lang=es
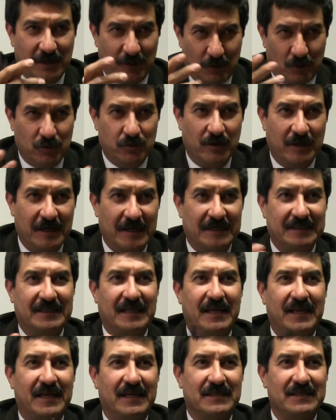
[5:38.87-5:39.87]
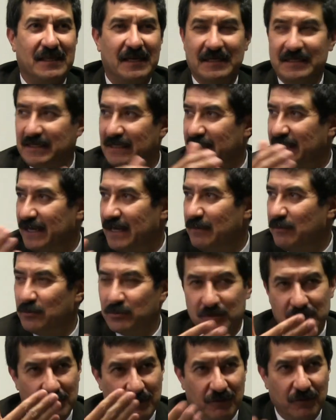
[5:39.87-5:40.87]
incluso en carteleras de las que
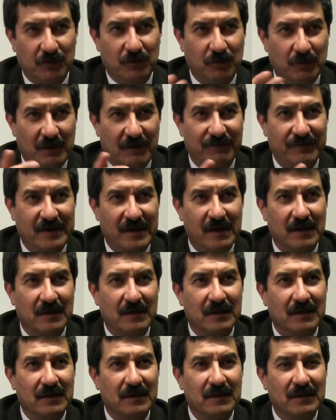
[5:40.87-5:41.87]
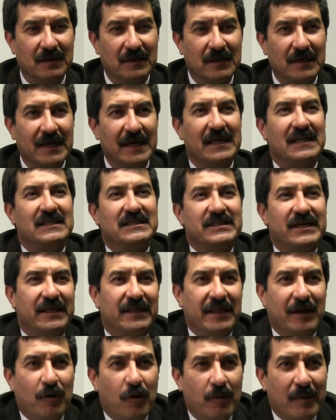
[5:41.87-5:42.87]
tenemos fotografía, el
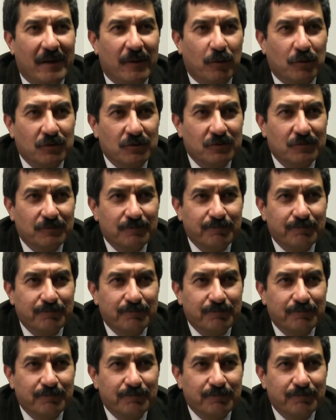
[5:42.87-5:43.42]
7,2.